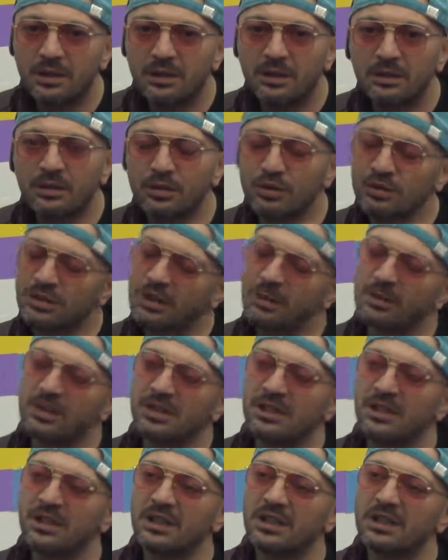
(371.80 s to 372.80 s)
sosyal
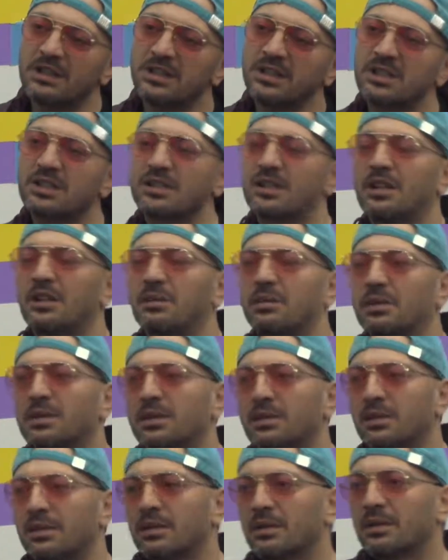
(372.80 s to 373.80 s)
medyaya ilgileneceksin
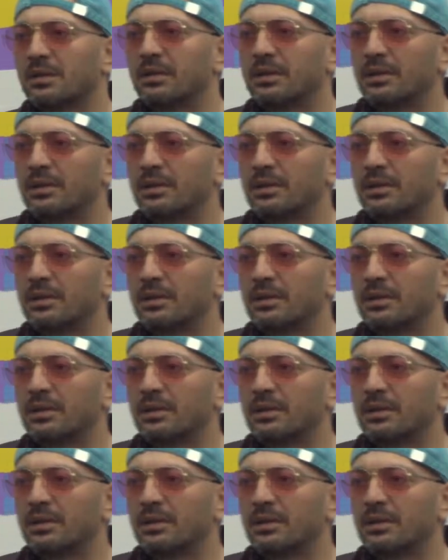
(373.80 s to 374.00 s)
abi.